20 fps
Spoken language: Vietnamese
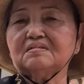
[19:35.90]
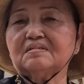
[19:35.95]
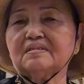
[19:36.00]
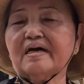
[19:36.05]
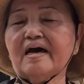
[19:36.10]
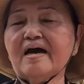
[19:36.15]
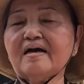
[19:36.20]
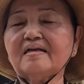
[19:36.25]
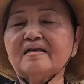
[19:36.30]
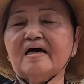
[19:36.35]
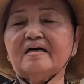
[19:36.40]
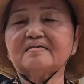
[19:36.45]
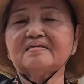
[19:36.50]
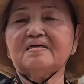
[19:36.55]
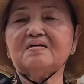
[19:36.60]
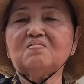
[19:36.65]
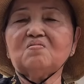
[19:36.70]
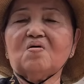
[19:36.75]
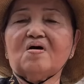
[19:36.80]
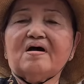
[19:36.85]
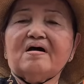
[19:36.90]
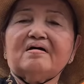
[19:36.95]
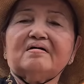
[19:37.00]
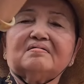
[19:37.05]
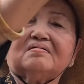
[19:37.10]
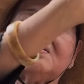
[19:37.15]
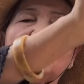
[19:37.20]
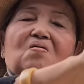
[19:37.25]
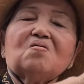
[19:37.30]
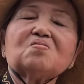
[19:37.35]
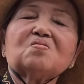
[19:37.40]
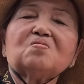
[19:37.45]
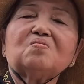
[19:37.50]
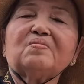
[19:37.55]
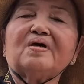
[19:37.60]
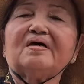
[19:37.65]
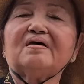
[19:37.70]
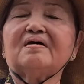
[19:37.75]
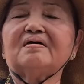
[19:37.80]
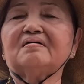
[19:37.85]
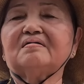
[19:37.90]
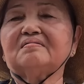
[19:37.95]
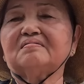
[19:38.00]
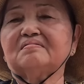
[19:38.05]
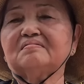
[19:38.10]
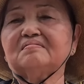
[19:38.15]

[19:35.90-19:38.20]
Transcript: các lần điển quan con của mẹ